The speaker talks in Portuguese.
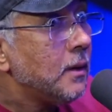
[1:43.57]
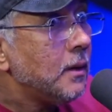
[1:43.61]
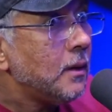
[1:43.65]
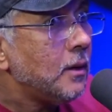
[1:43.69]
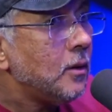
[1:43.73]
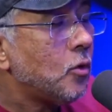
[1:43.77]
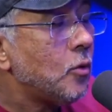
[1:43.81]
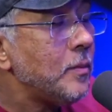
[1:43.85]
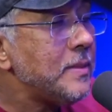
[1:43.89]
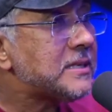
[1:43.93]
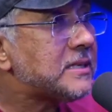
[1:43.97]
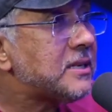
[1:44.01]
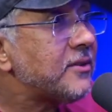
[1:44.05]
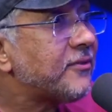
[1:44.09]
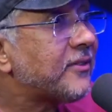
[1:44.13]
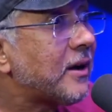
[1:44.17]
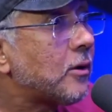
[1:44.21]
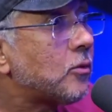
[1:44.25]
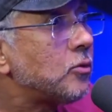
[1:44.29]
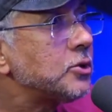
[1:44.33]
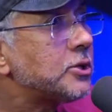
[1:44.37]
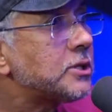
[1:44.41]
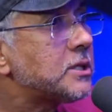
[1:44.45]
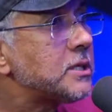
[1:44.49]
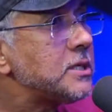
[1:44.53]
Eu comecei a ficar
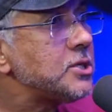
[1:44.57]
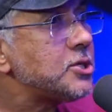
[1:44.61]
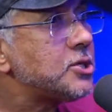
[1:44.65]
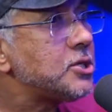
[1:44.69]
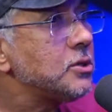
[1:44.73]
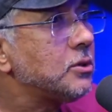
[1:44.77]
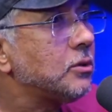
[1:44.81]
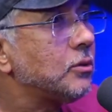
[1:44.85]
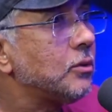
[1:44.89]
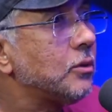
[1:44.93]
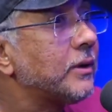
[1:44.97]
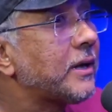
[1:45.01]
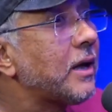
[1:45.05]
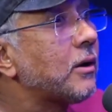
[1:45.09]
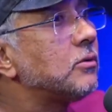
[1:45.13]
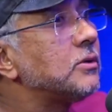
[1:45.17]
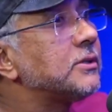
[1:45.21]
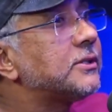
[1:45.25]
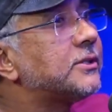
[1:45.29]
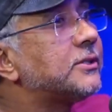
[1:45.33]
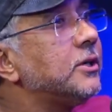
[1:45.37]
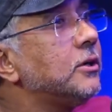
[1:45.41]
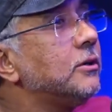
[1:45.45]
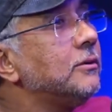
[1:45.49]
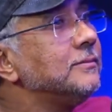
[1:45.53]
constrangido. O que
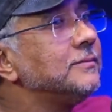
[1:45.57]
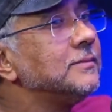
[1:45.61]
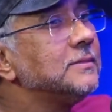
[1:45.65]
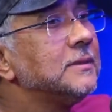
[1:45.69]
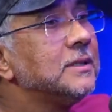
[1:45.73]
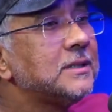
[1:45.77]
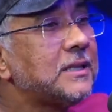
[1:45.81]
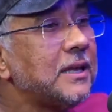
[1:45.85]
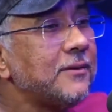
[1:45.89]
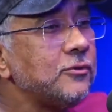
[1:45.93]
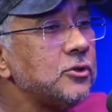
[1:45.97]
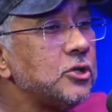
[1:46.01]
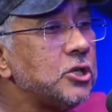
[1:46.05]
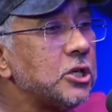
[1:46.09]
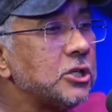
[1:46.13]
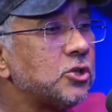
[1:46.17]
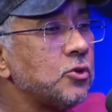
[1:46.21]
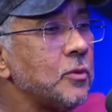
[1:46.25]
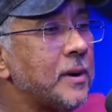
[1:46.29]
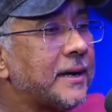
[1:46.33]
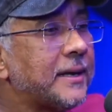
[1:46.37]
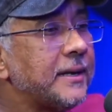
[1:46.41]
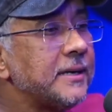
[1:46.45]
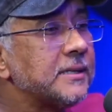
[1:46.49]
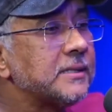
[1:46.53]
aconteceu? Teve um dia que
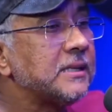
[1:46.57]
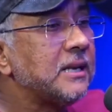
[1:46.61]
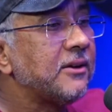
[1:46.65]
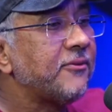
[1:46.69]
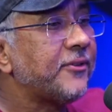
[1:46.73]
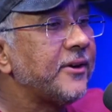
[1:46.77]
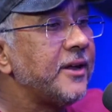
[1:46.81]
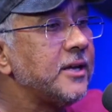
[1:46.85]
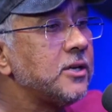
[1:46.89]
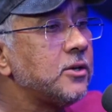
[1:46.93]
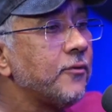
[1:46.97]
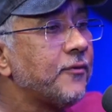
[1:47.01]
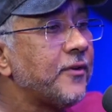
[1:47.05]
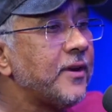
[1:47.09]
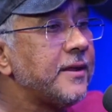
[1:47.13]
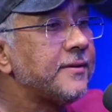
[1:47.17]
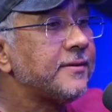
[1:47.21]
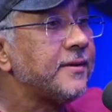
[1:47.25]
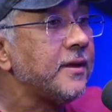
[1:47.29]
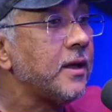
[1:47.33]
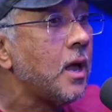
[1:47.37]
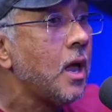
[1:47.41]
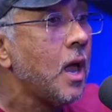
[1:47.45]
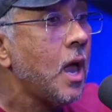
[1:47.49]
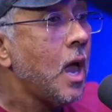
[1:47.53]
tinha uma criança na frente, eu falei
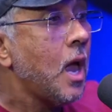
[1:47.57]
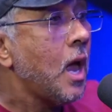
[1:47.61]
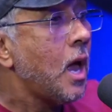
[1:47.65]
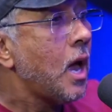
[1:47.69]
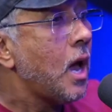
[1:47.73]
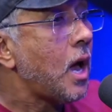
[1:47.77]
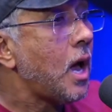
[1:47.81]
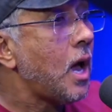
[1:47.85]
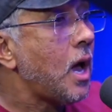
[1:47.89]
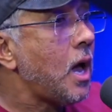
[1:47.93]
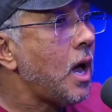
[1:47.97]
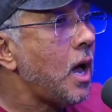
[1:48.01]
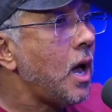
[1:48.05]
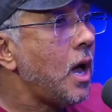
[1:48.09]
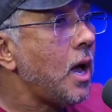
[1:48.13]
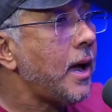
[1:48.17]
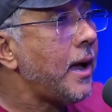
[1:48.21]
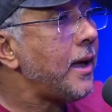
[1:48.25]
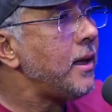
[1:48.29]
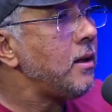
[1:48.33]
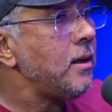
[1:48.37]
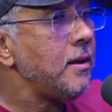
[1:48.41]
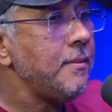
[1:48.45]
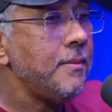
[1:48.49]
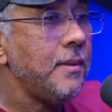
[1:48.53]
assim. Ah,
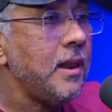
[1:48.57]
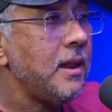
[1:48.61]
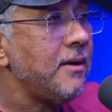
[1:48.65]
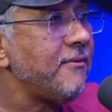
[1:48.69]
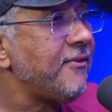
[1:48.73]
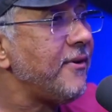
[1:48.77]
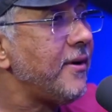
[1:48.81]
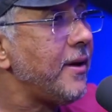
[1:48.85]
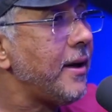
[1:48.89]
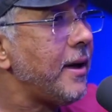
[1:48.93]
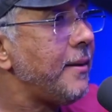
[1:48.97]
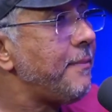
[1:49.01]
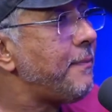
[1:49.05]
aí, levei, aí